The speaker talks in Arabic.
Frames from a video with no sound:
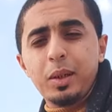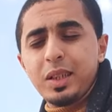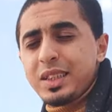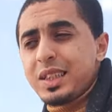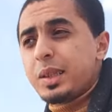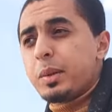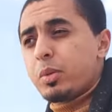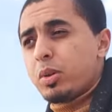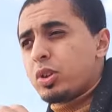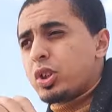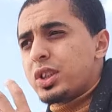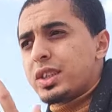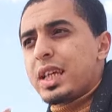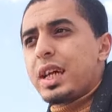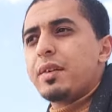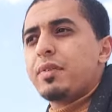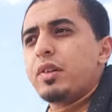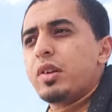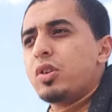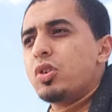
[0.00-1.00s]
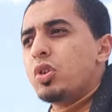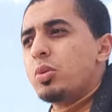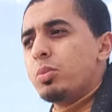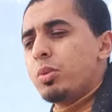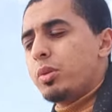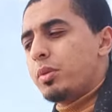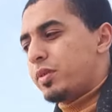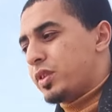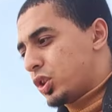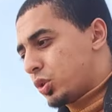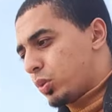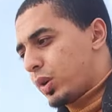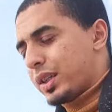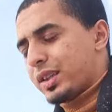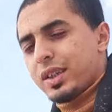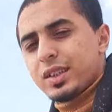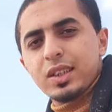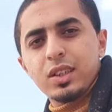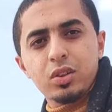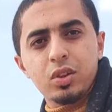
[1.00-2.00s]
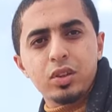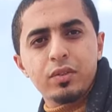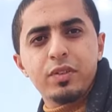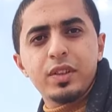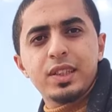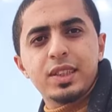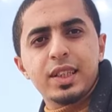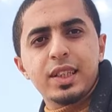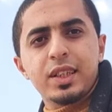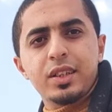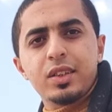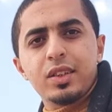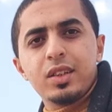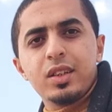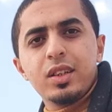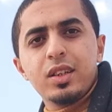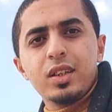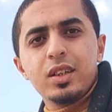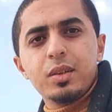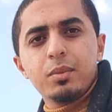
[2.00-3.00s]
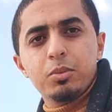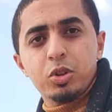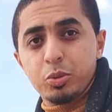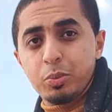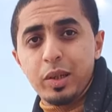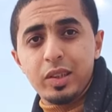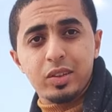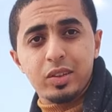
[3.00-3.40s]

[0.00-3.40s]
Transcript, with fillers: بحيث انت ما تقعدش ساعه في اليوم ومفيش وقت اصلا تقعد فيه تذاكر مش